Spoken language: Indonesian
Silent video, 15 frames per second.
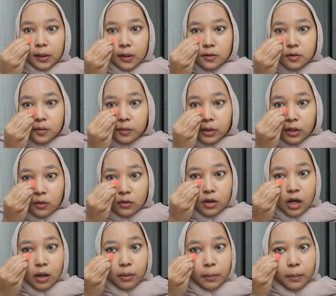keras cuma ya udah
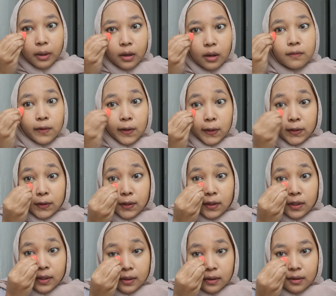nggak apa-apa free ini
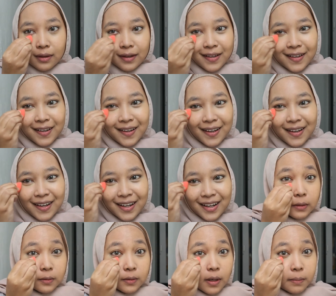oh.
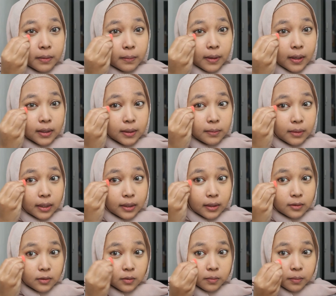itu gampang banget blendnya
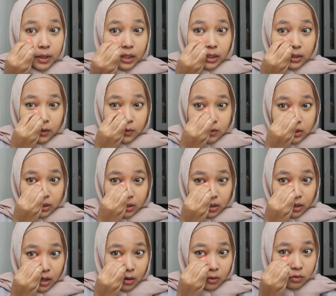sumpah ini
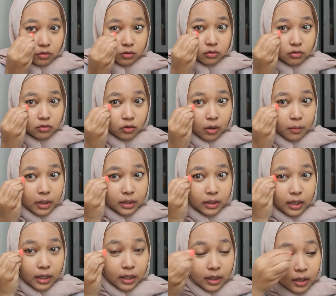concealernya aku suka banget
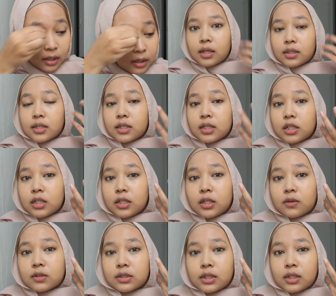deh. dan ini
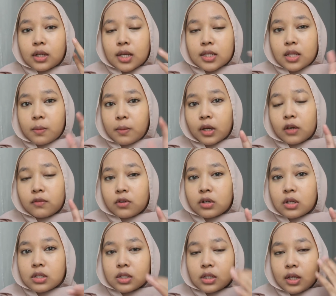concealernya sama kayak
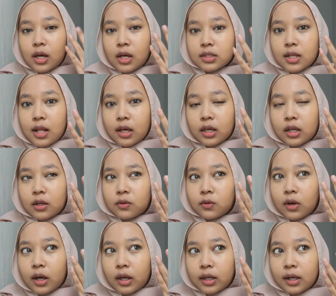foundationnya hasil akhirnya
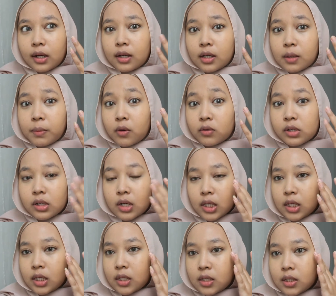tuh kayak rada
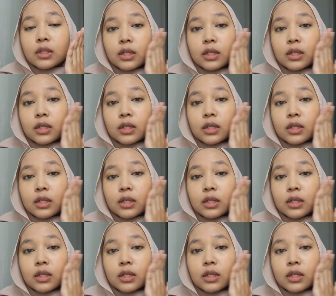powdery